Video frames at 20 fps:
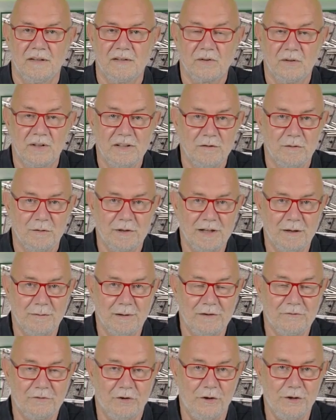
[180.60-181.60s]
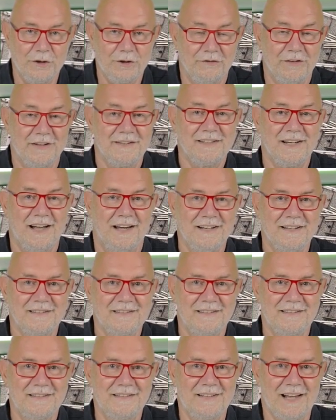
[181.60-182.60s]
So, liebe Modellbahnfreunde, und wenn Sie
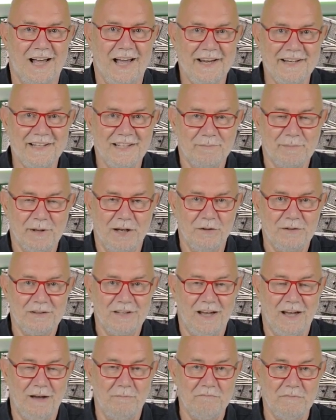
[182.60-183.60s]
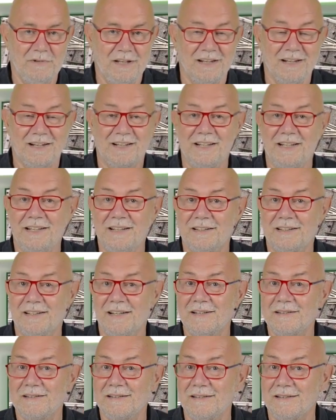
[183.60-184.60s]
alles richtig eingebaut haben, klingt
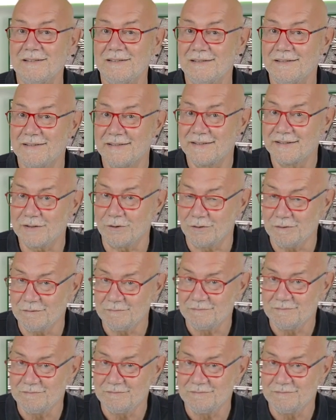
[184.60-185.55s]
es so.